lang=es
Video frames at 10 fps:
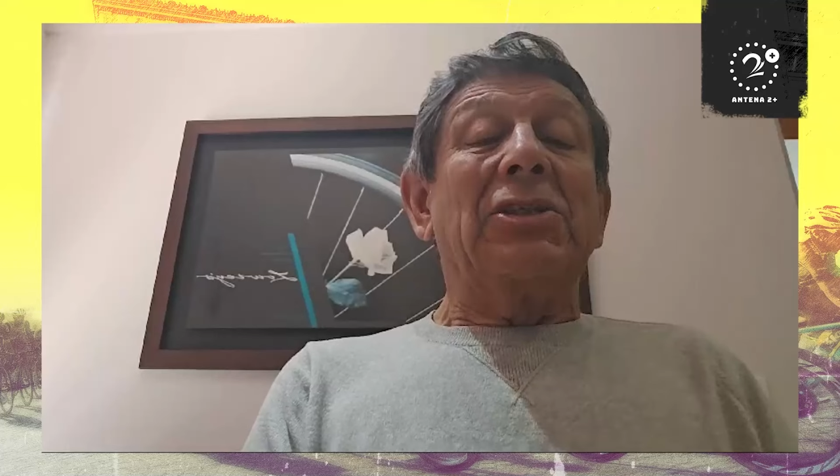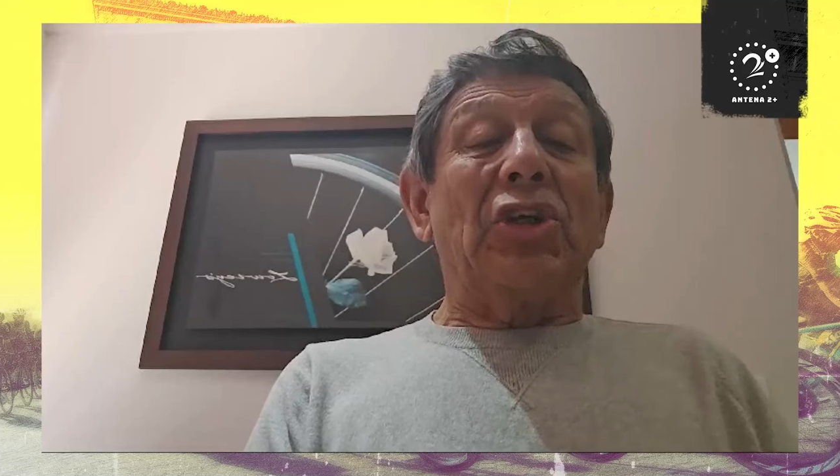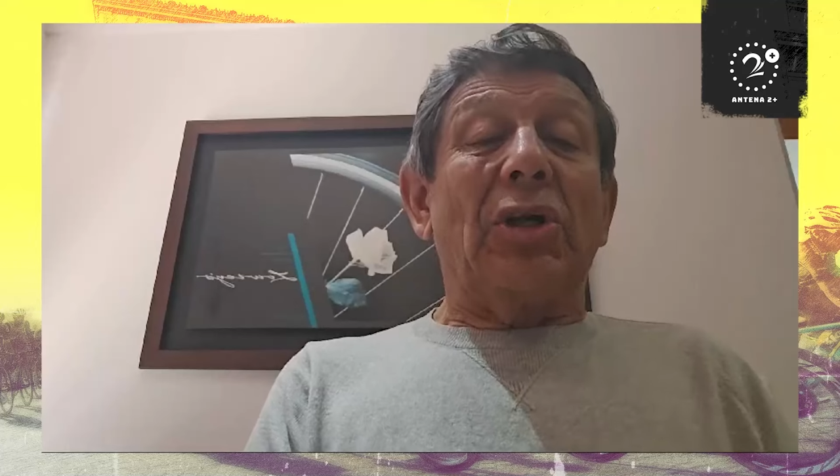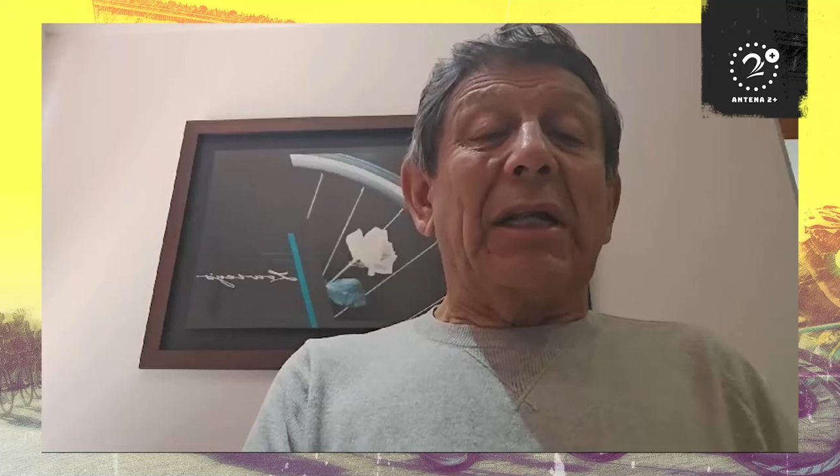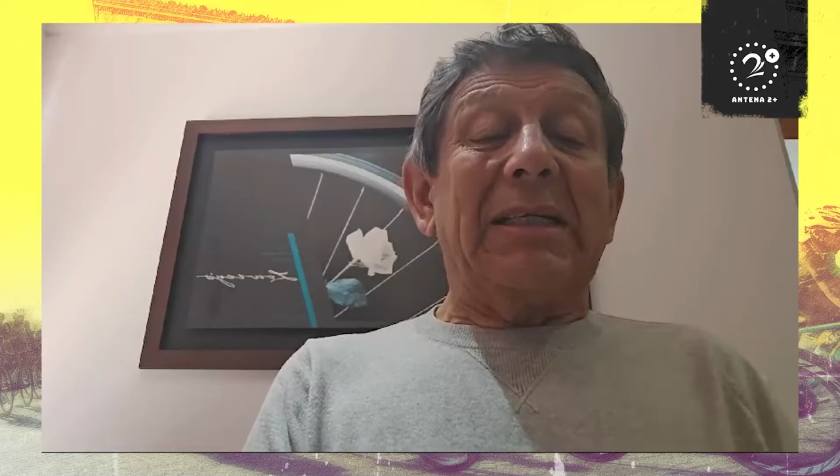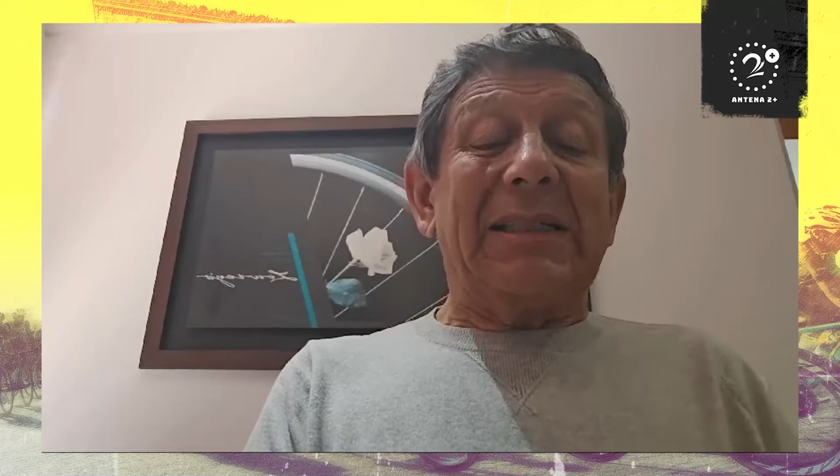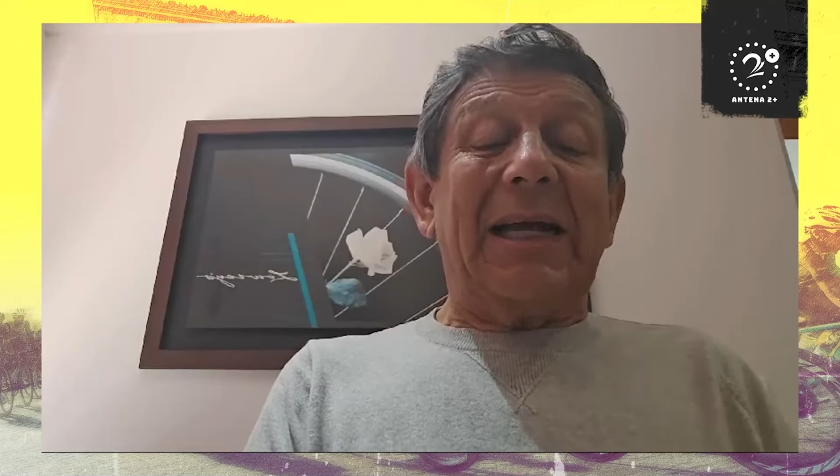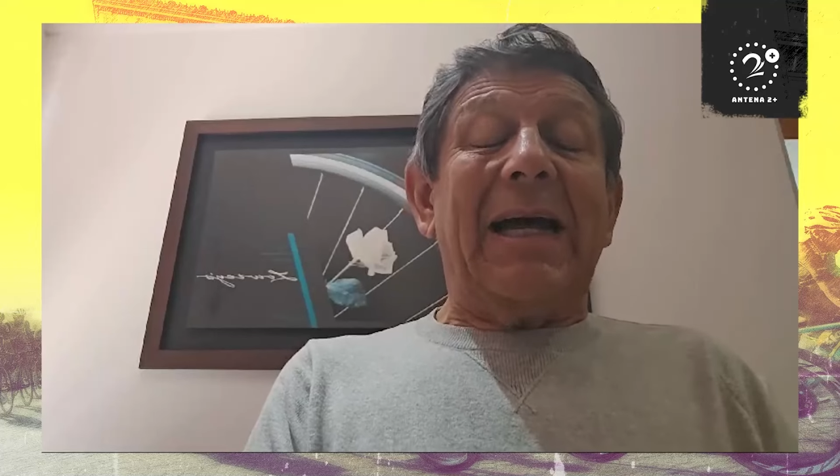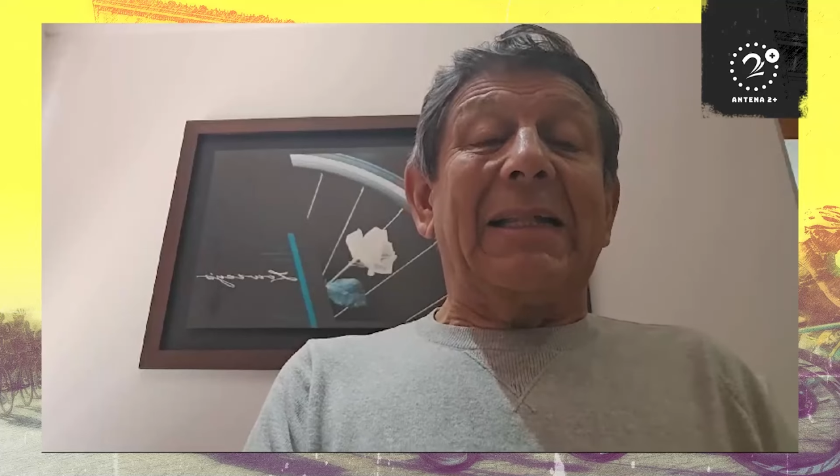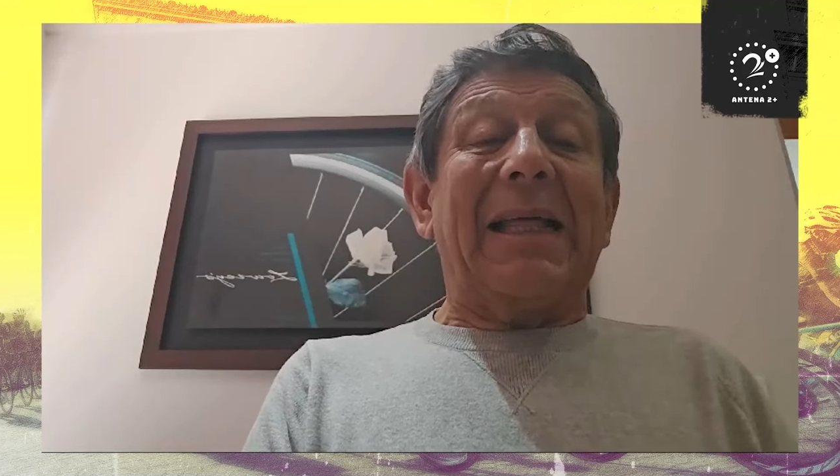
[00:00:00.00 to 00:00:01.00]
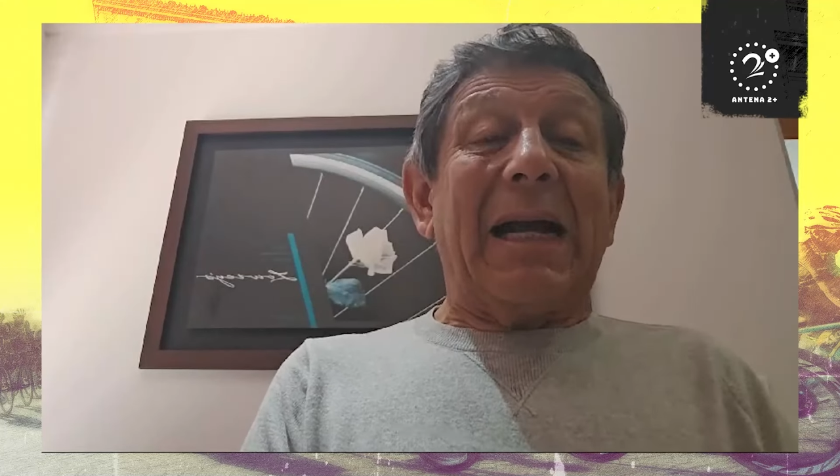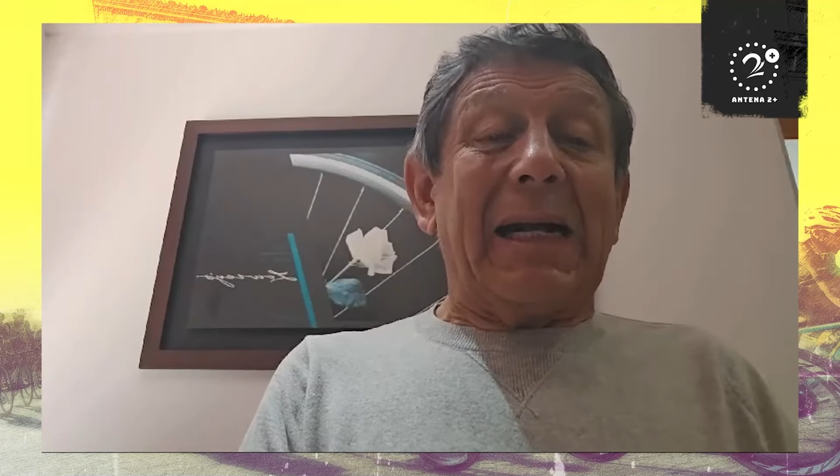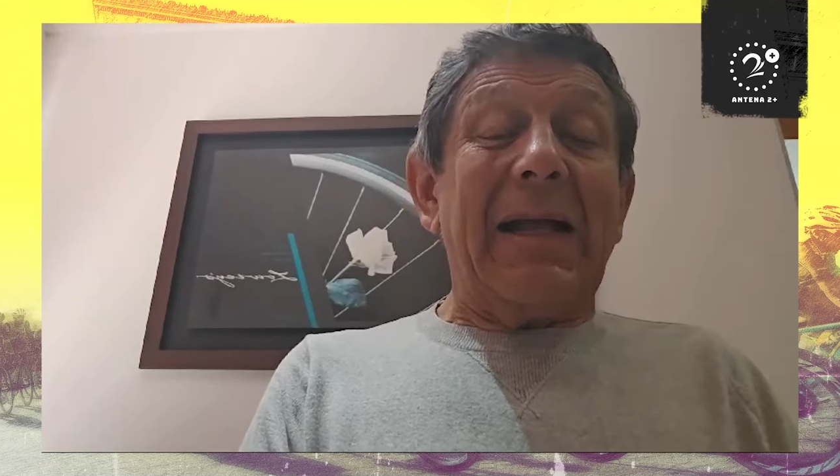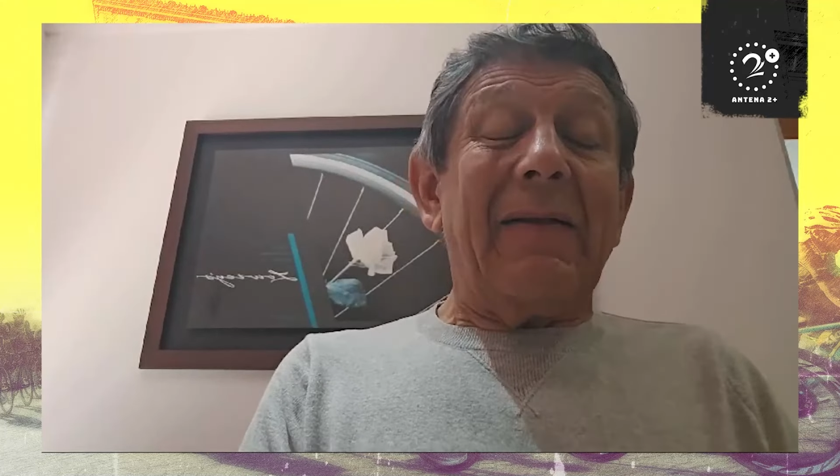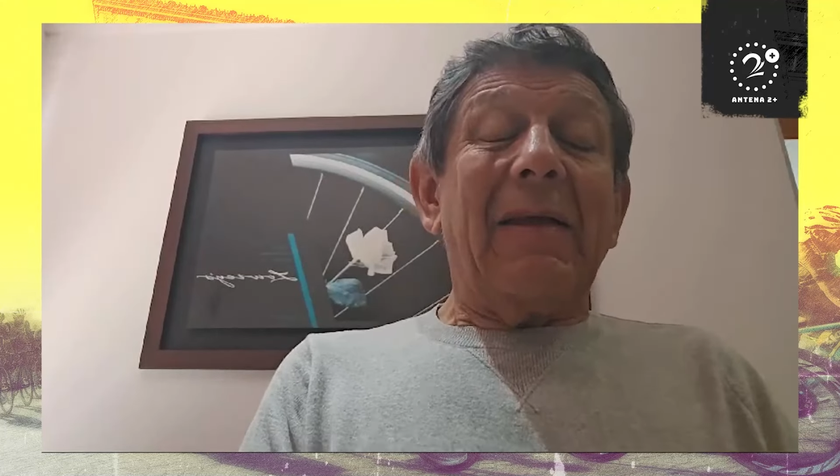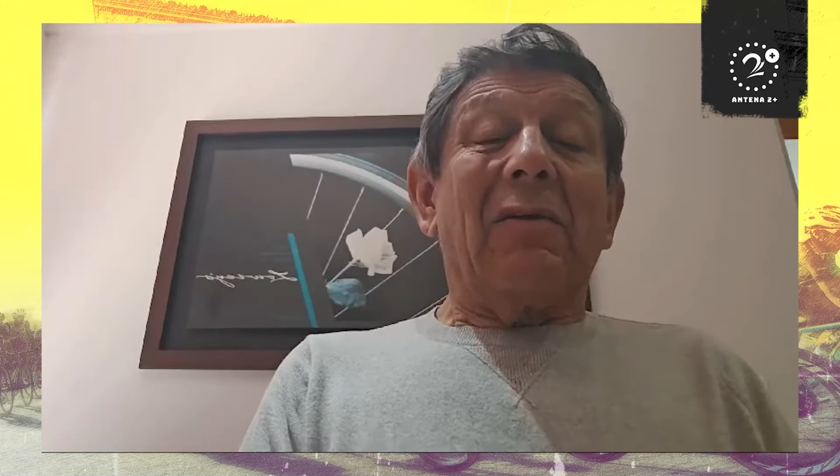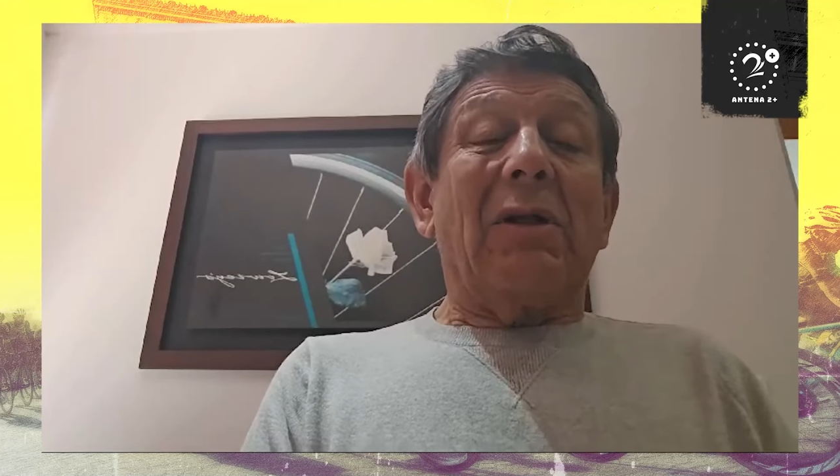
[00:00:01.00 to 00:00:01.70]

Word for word: Jonas ataca